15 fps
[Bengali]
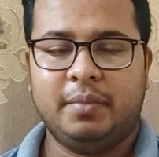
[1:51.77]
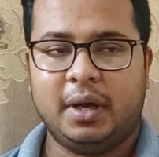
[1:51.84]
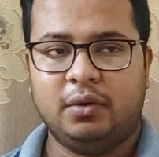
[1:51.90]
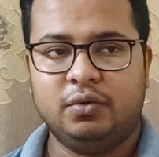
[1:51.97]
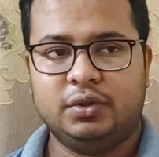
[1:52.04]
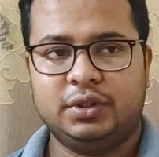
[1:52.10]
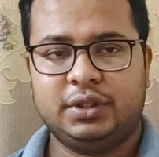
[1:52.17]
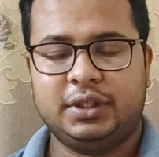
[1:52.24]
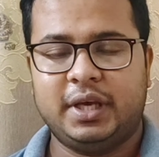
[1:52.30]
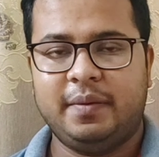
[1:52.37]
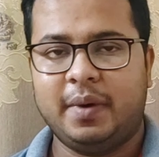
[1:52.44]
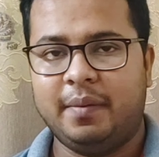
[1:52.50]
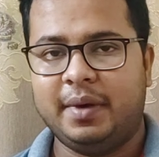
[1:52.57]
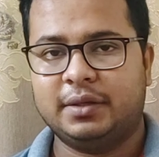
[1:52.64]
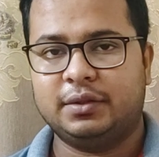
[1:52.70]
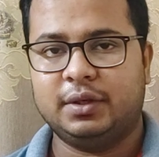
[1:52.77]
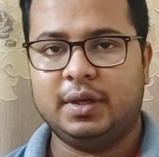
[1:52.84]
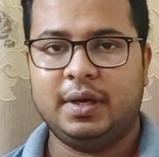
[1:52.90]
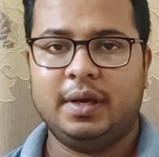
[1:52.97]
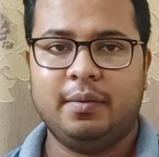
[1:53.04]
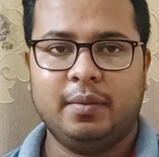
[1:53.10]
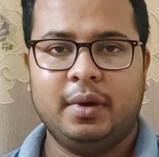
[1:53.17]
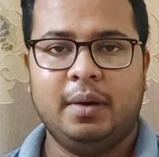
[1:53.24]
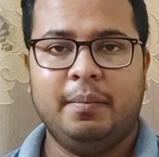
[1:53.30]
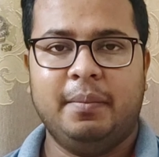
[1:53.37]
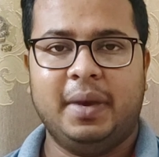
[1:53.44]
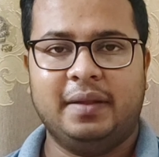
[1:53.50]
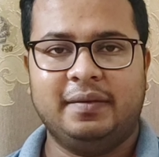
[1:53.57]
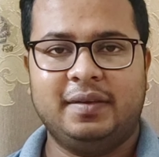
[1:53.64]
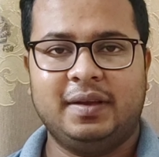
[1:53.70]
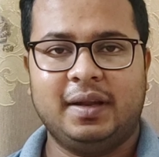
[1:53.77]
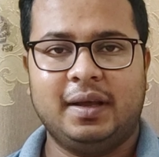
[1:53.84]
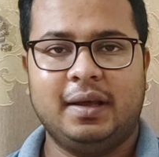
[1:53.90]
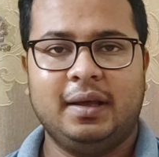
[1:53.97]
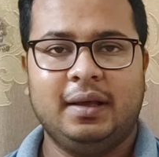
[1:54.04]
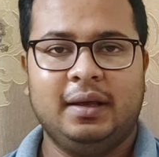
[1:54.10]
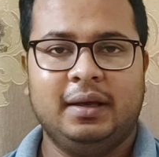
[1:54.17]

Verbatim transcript: মানুষ সেইভাবে আসলে মানছে না